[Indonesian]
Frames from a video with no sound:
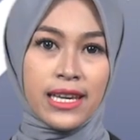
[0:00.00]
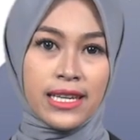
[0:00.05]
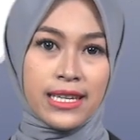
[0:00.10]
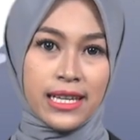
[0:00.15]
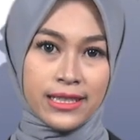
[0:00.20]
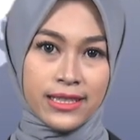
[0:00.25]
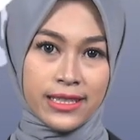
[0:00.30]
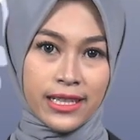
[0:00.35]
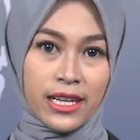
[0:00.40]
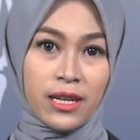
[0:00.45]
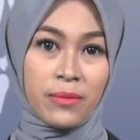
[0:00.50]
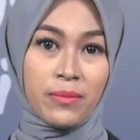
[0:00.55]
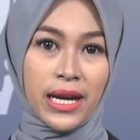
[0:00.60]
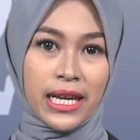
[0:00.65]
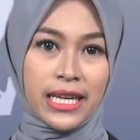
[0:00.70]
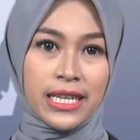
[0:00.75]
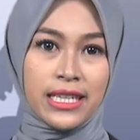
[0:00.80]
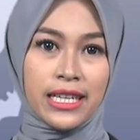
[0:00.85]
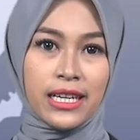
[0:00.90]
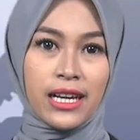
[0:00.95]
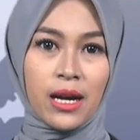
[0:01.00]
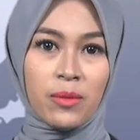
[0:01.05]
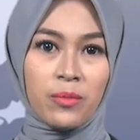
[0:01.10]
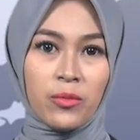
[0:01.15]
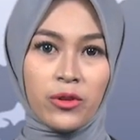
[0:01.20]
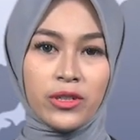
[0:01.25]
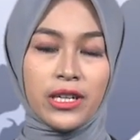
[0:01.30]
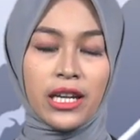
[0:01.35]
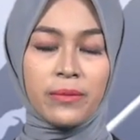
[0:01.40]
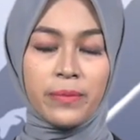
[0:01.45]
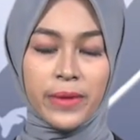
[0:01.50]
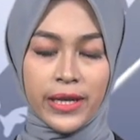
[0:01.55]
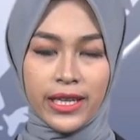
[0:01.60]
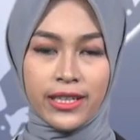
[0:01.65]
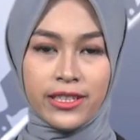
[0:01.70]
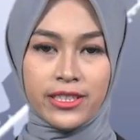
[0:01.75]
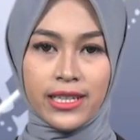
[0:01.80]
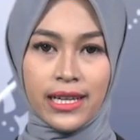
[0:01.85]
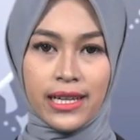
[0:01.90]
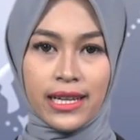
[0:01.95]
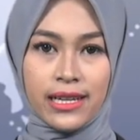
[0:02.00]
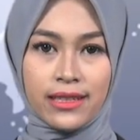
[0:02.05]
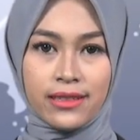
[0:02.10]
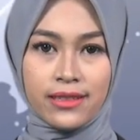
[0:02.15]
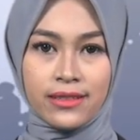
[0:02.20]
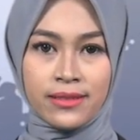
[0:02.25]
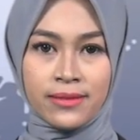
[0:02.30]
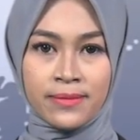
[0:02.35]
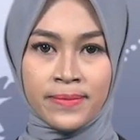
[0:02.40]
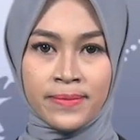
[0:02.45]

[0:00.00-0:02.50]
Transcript: yang sering main di kampung dan pinggir jalan.